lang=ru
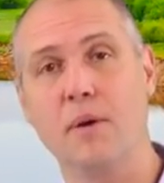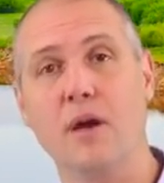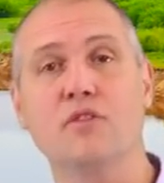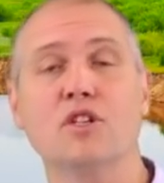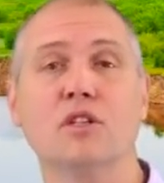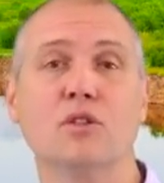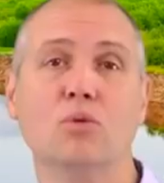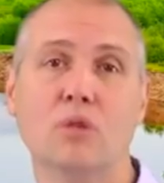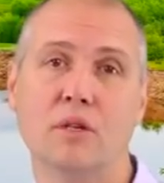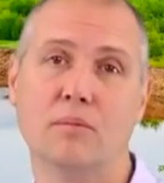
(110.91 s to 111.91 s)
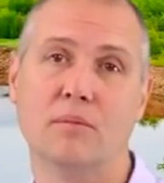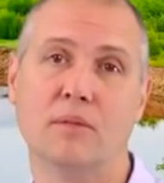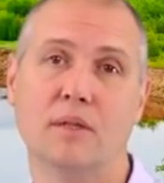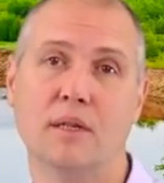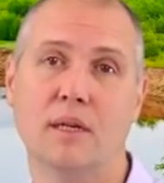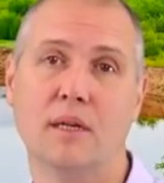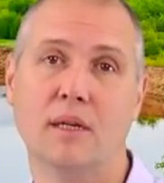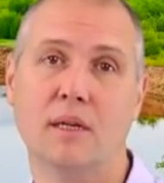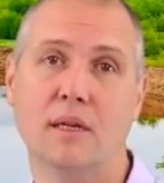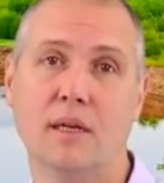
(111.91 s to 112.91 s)
Павшие духом
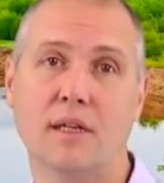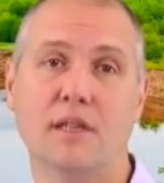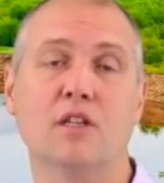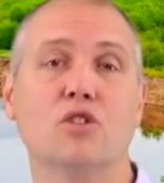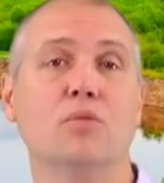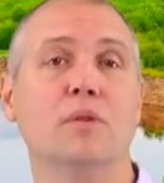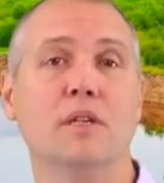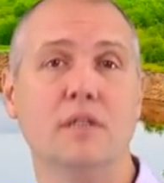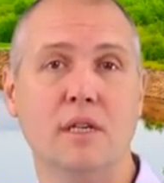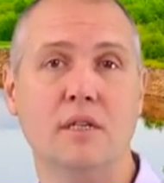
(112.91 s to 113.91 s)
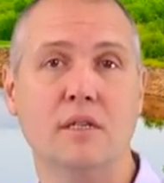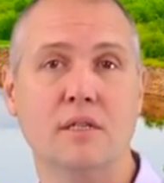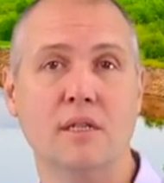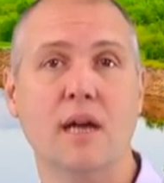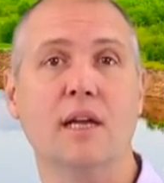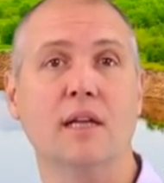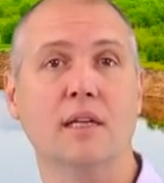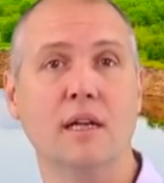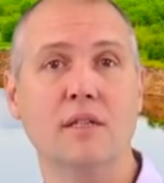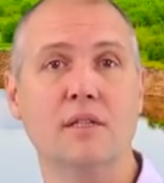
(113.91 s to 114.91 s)
хотят, чтобы их дети знали
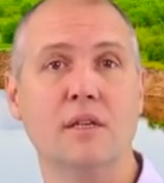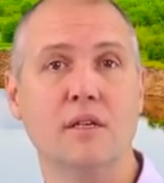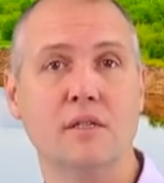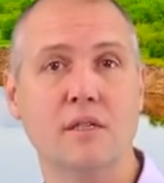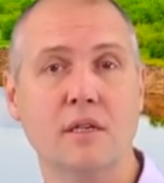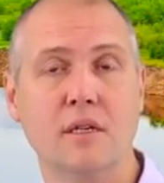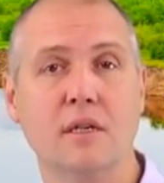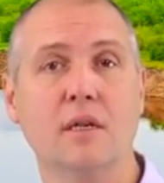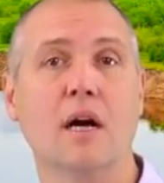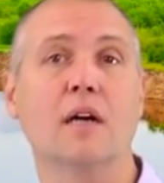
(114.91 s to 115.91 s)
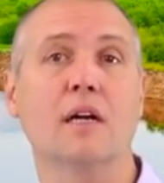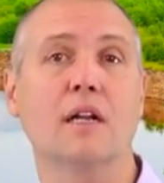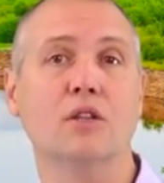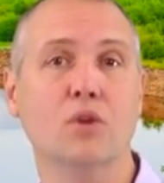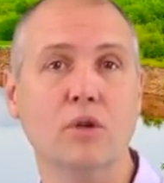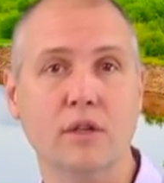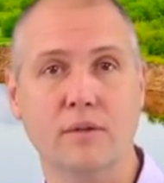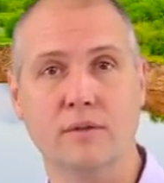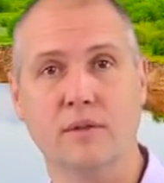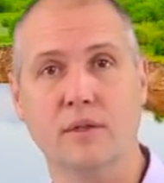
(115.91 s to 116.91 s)
английский язык как
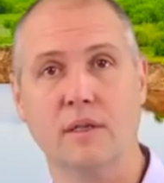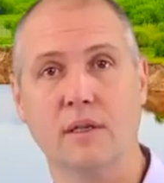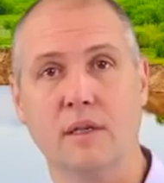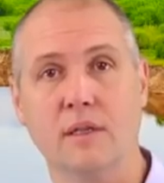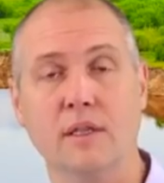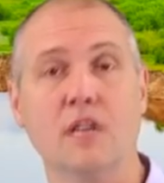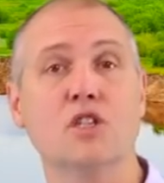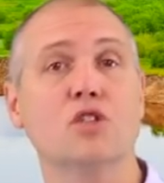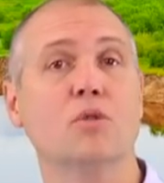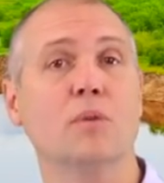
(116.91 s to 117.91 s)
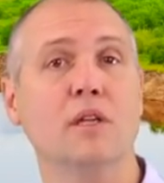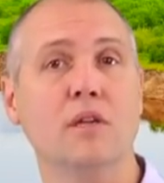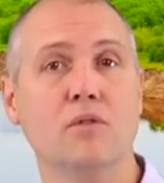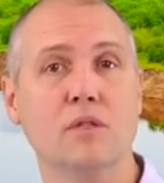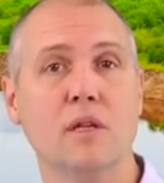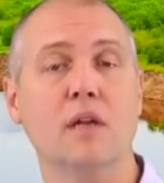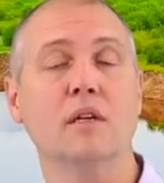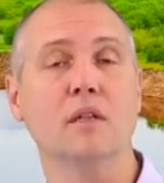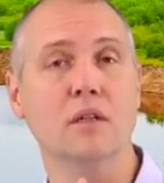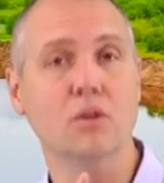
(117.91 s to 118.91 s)
родной, даже чтобы они его
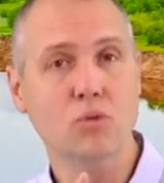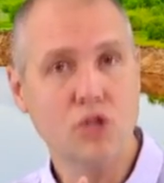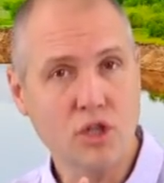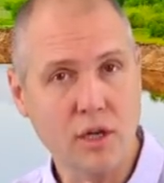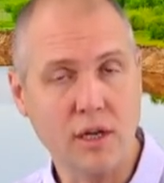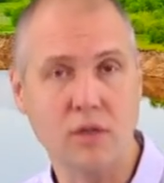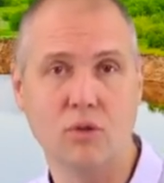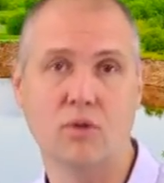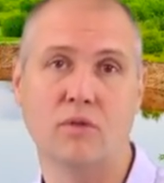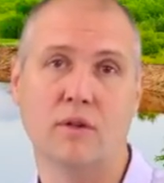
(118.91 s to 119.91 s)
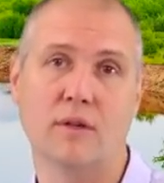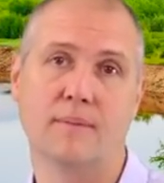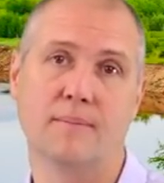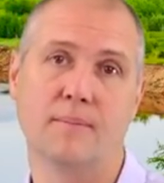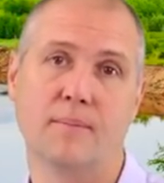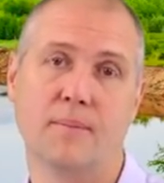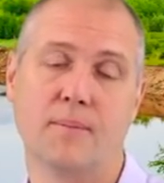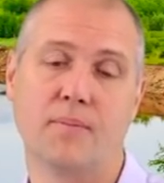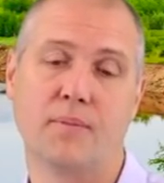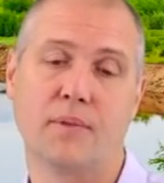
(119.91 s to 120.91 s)
знали лучше родного.
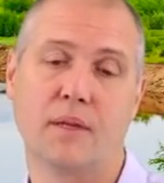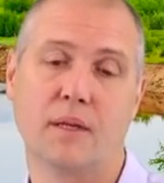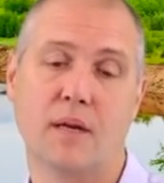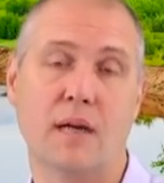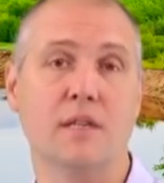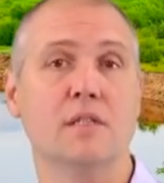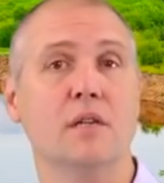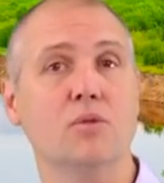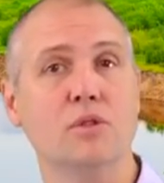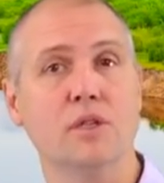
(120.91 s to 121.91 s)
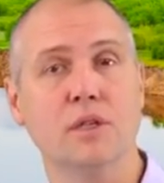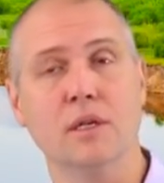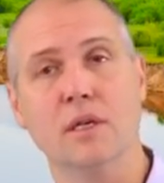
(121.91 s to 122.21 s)
А есть люди –